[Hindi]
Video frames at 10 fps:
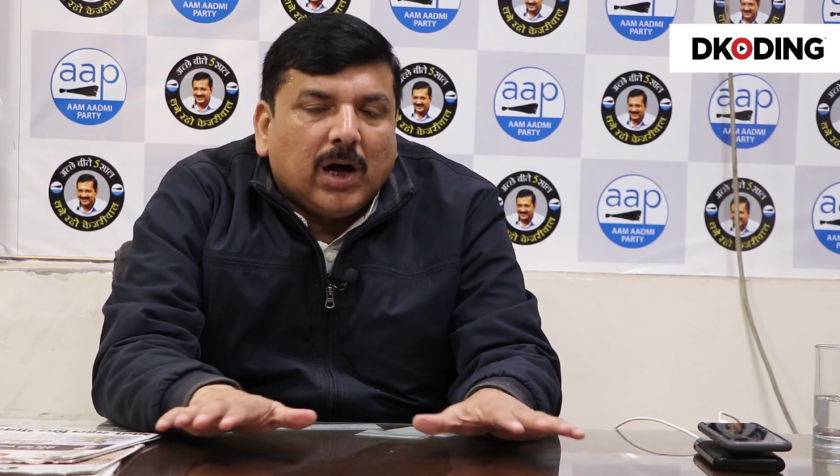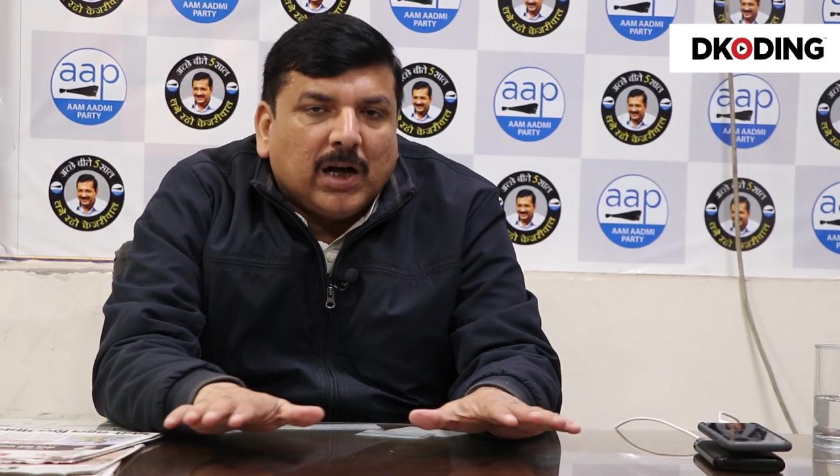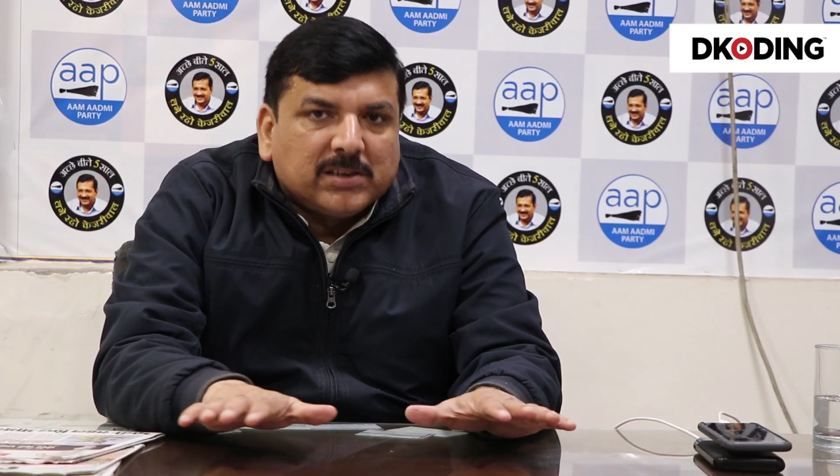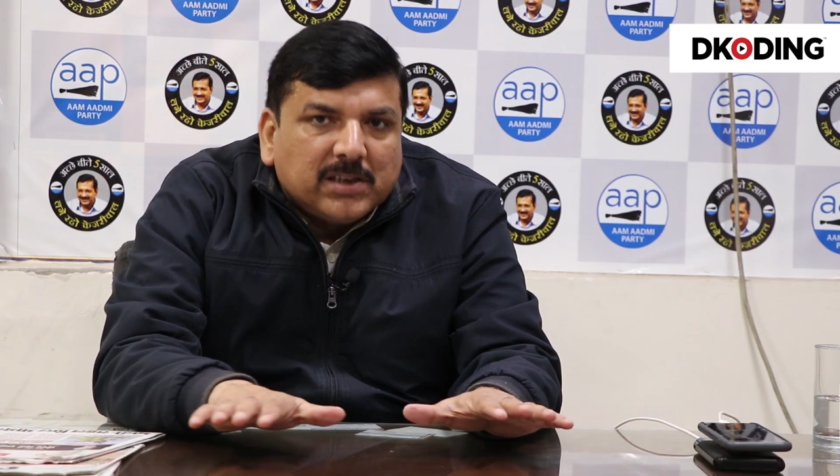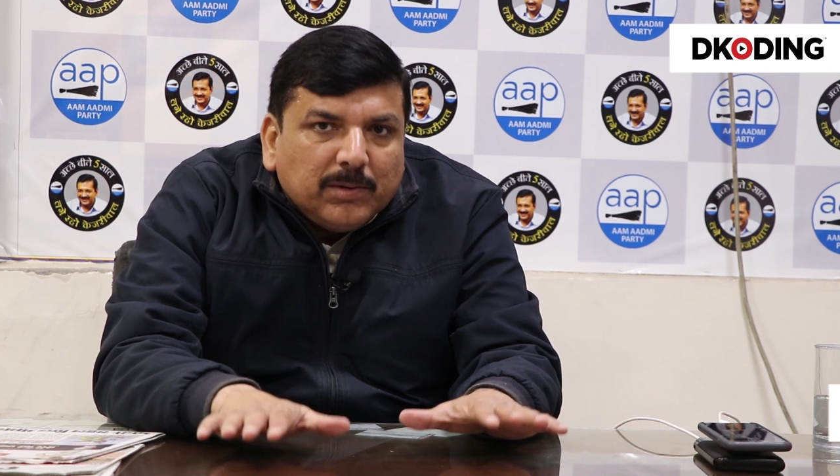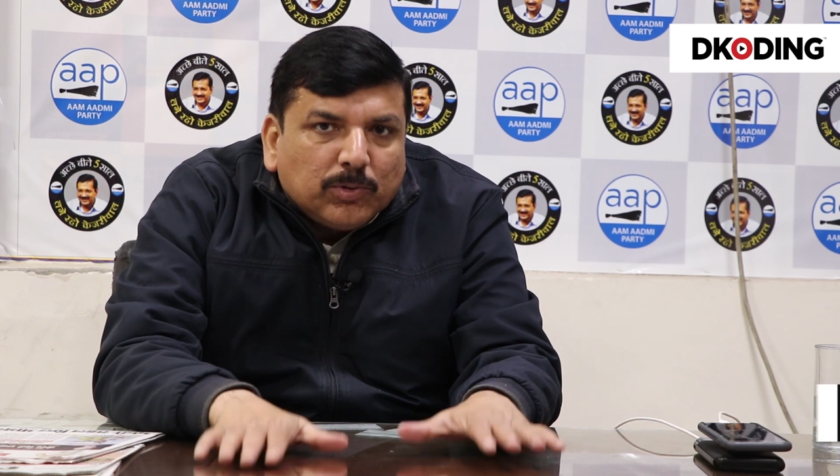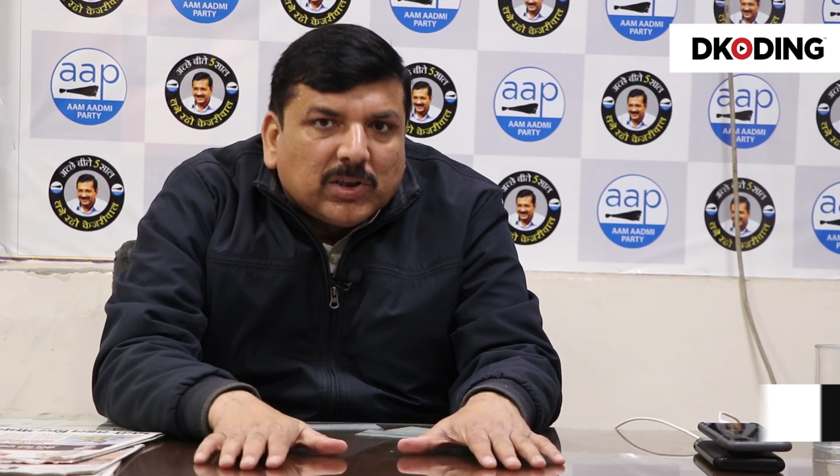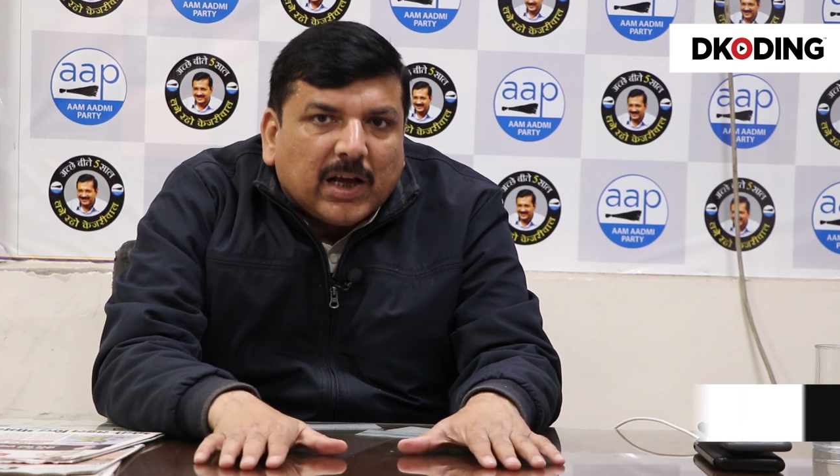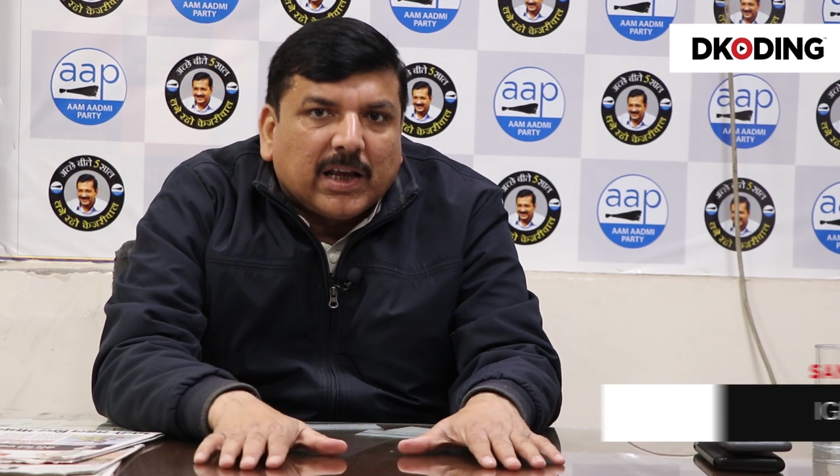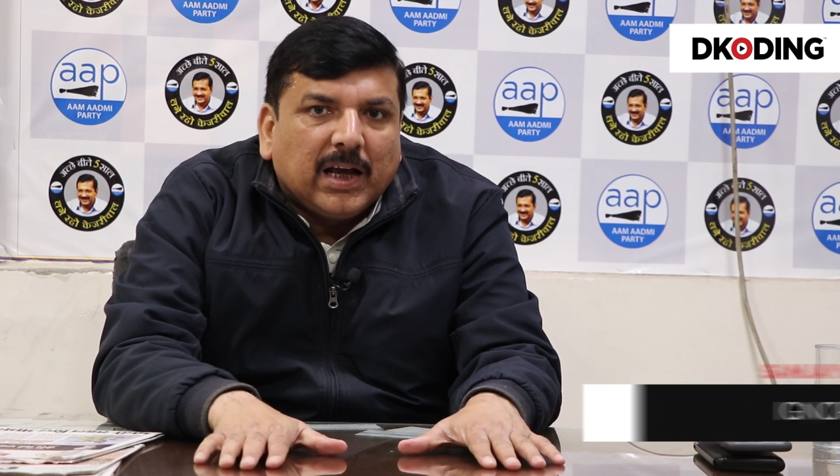तो असली
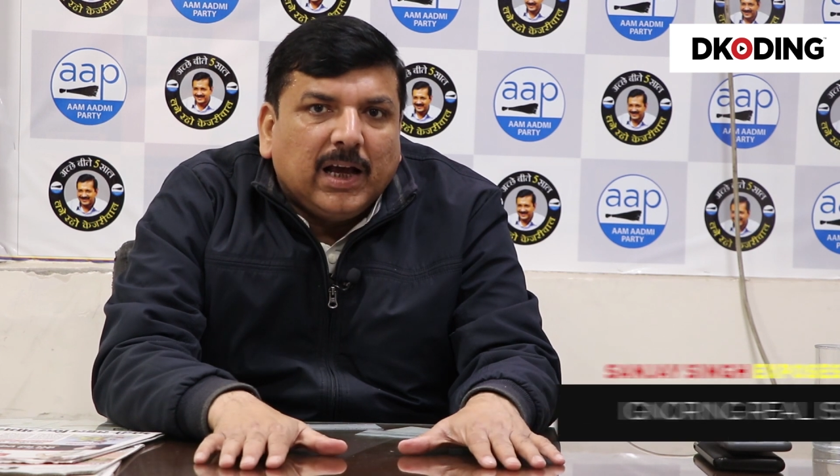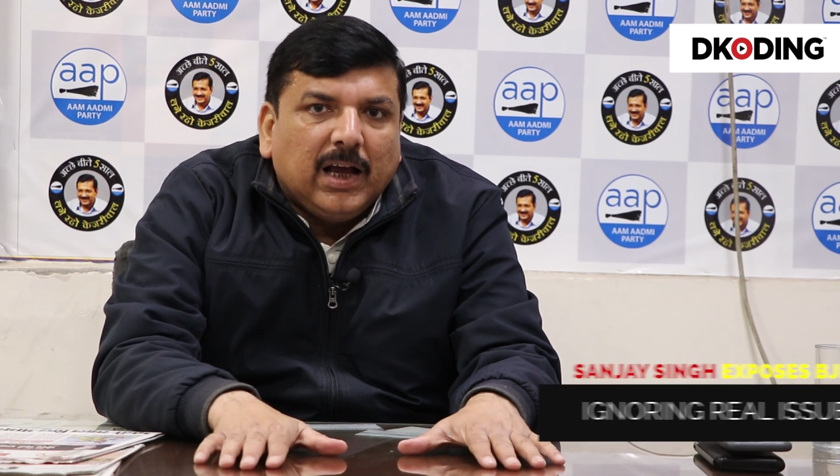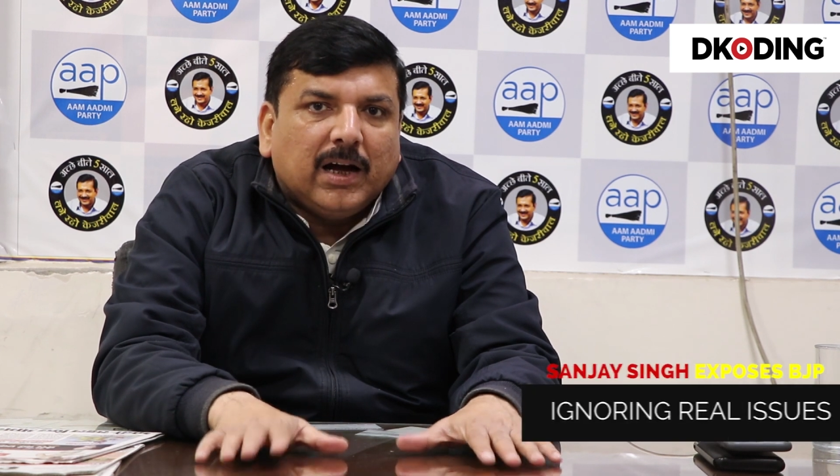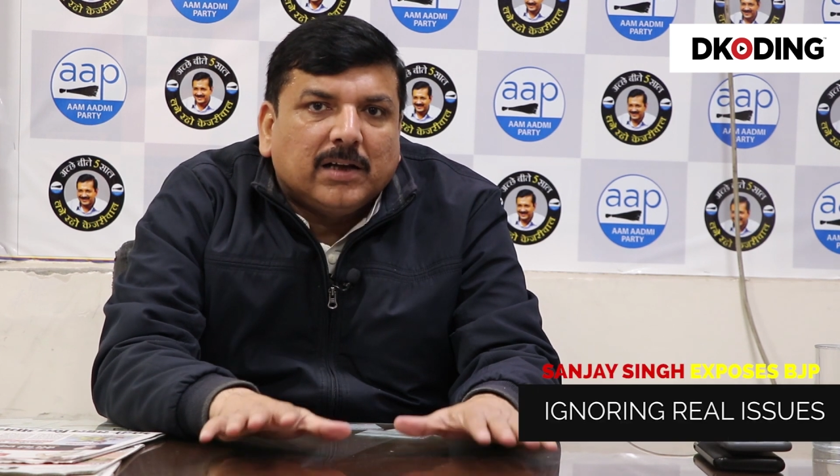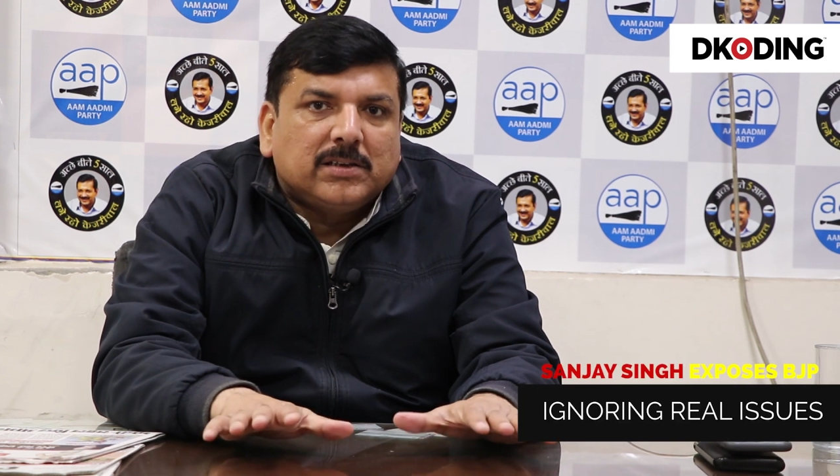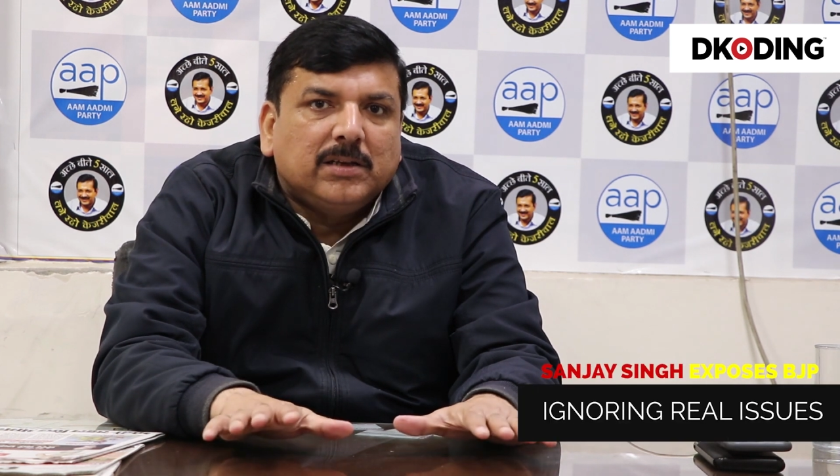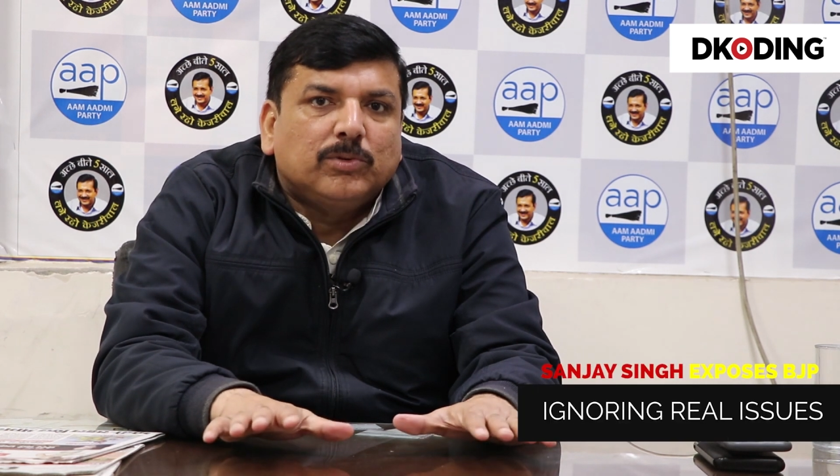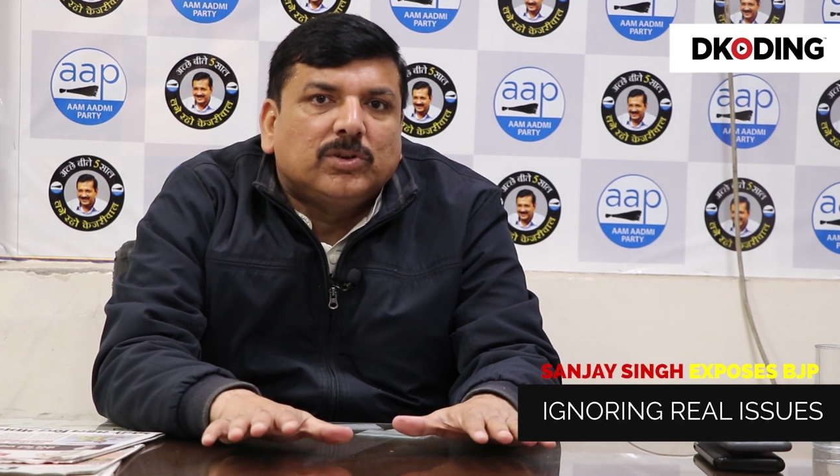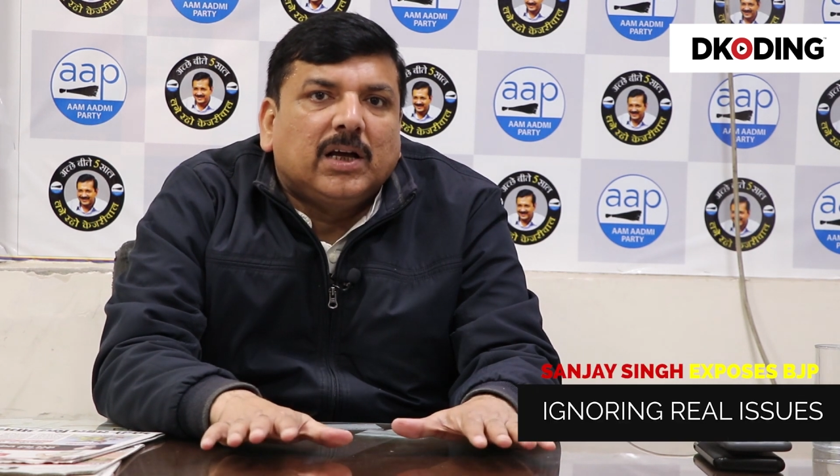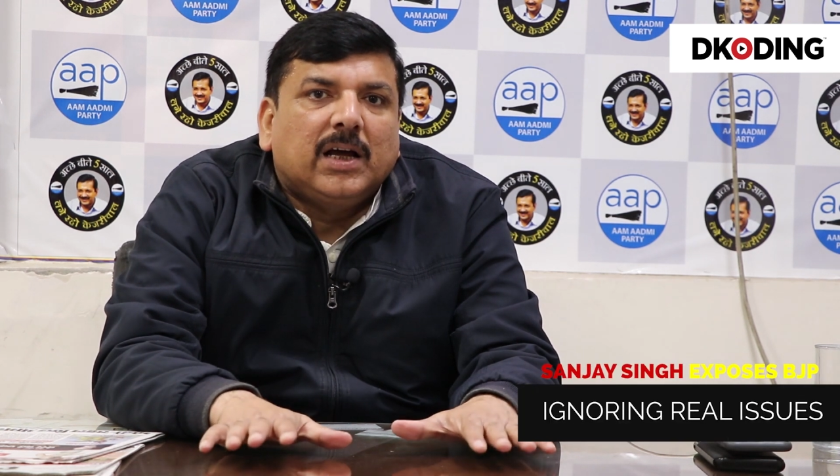मुद्दा क्या है असली
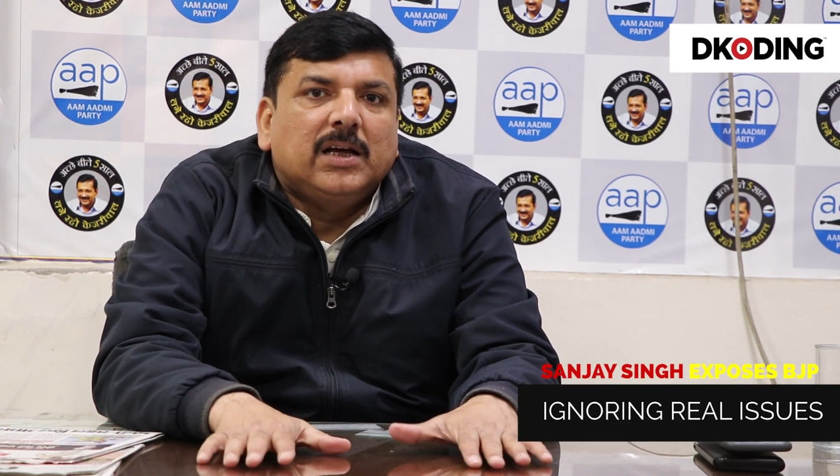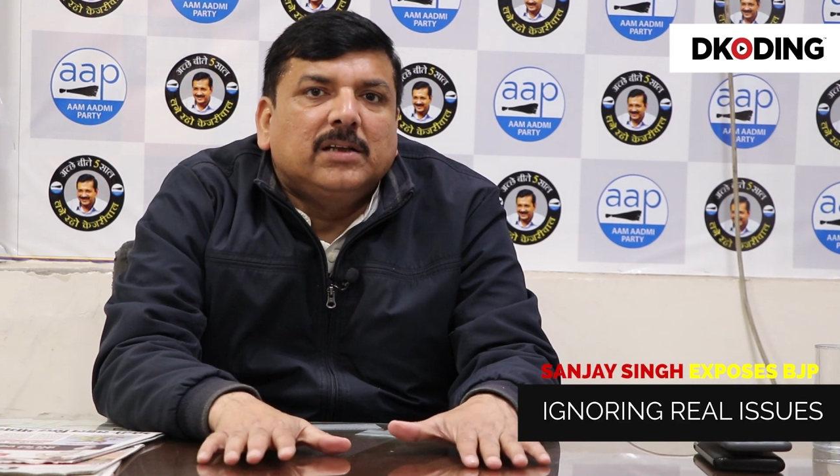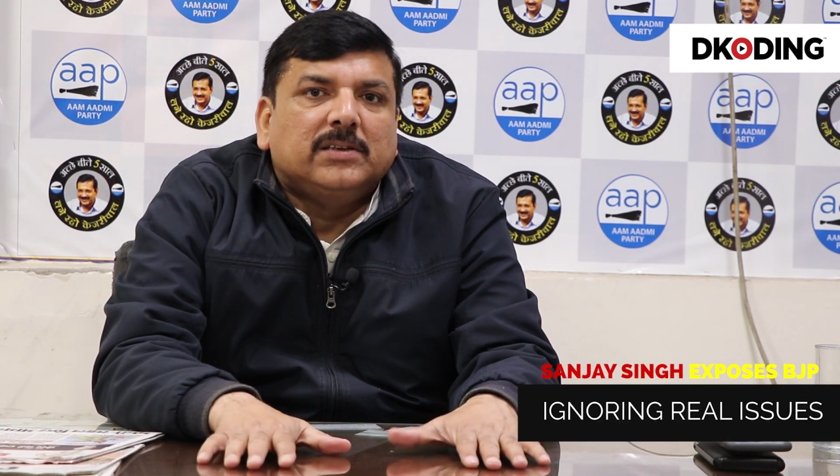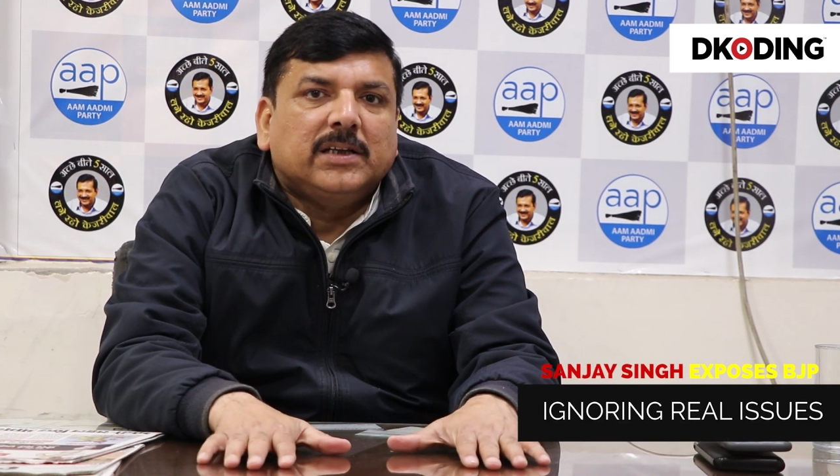मुद्दा है